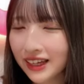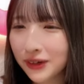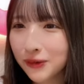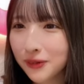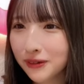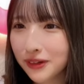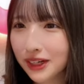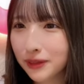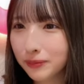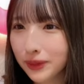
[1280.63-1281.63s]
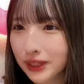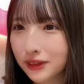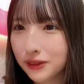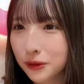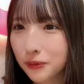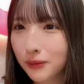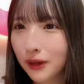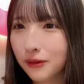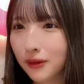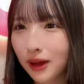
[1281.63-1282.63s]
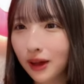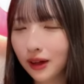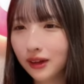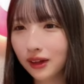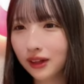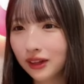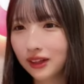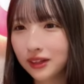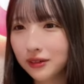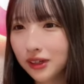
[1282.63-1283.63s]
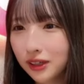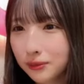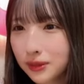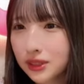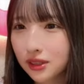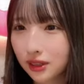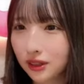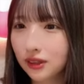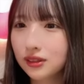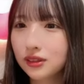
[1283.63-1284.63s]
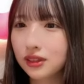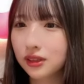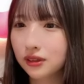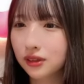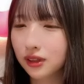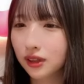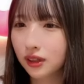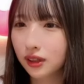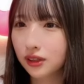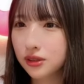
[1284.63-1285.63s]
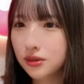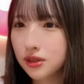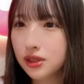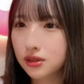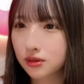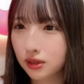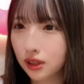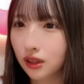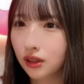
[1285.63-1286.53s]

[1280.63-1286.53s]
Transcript: ええこんばんはがいっぱいいるこんばんはえわかりますかえそうですよね